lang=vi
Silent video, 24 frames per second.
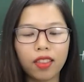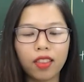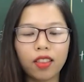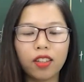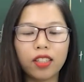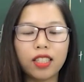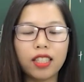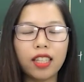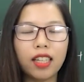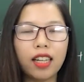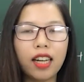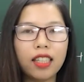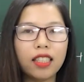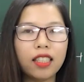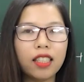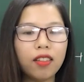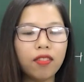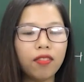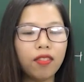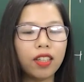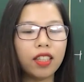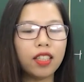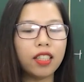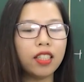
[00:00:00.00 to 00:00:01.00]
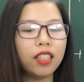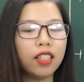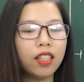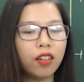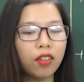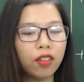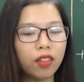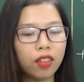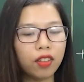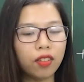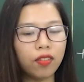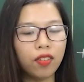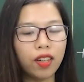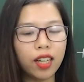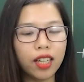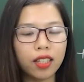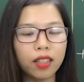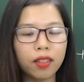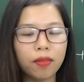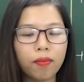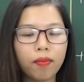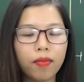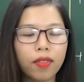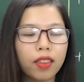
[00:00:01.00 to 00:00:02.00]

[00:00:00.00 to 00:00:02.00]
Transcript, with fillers: Đó chính là nhân vật Triệu Vân,